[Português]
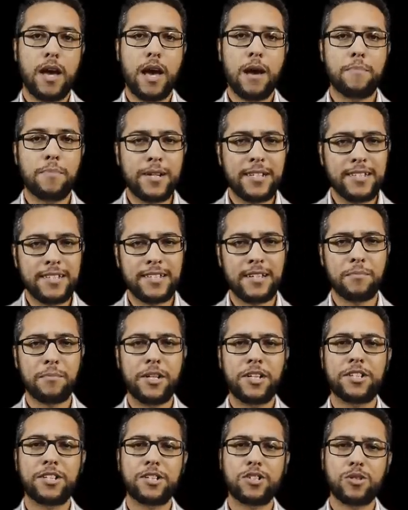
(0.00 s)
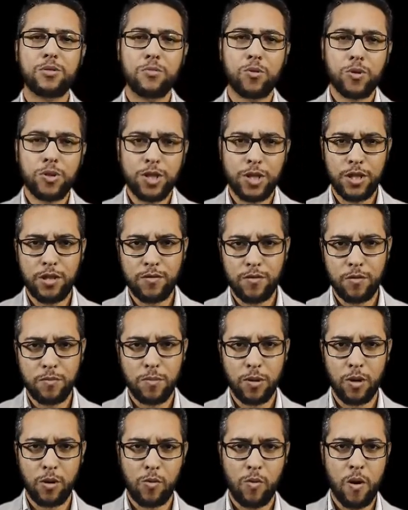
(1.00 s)
É precisamente esse o motivo
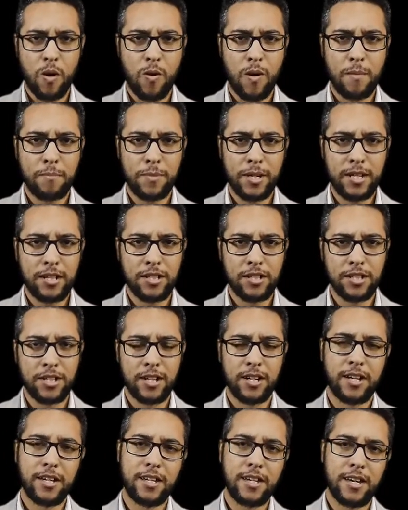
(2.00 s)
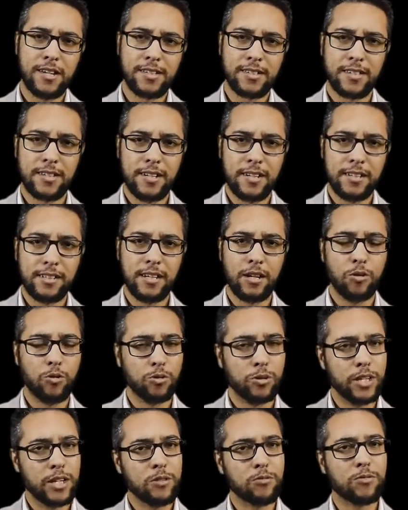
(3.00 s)
pelo qual a mídia e a esquerda
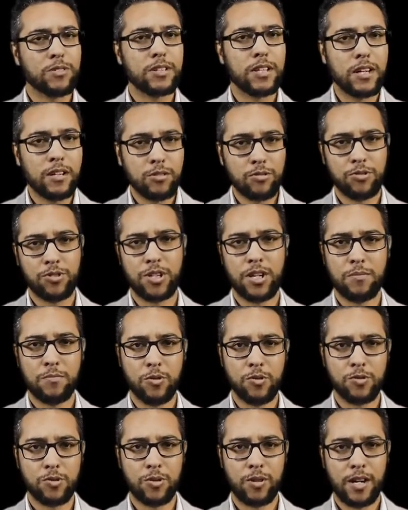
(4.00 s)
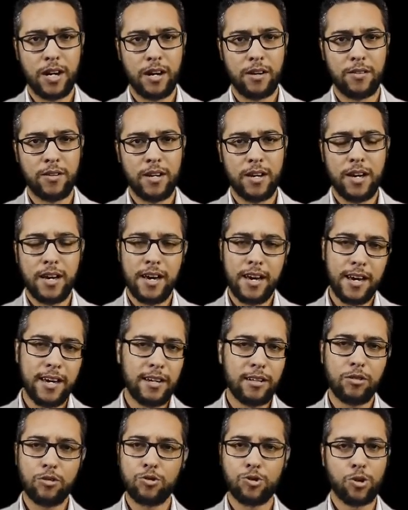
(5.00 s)
odeiam tanto Jair Bolsonaro.
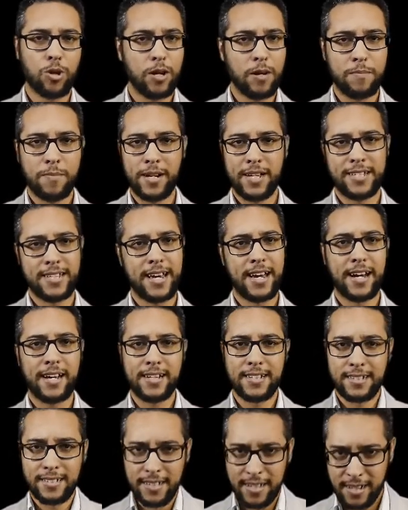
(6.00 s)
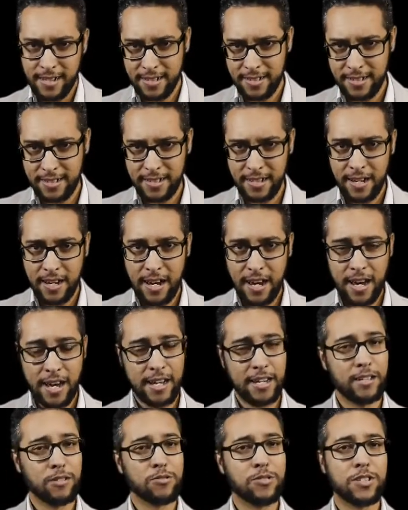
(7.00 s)
Ele não joga pelas regras deles,
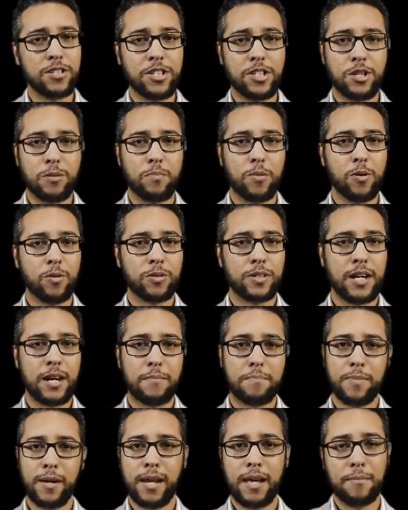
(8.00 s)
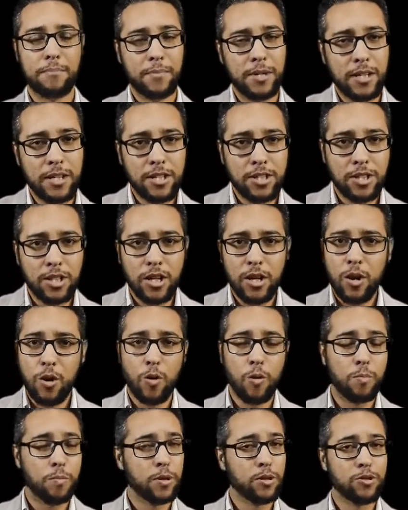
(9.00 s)
ele não se deixa pautar pela mídia
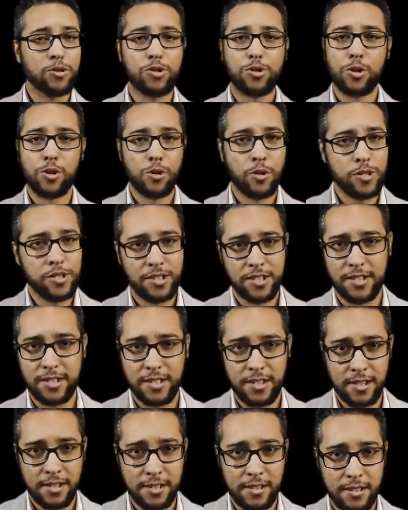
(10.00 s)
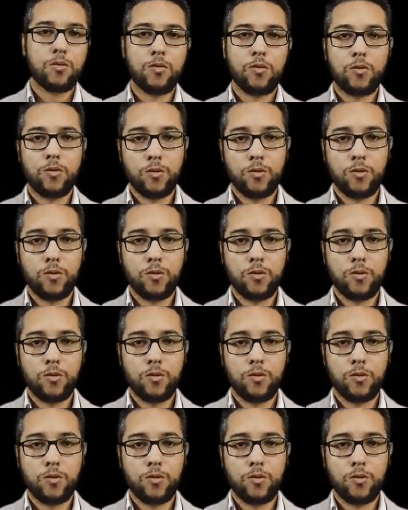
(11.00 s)
ou pelos chorões de esquerda.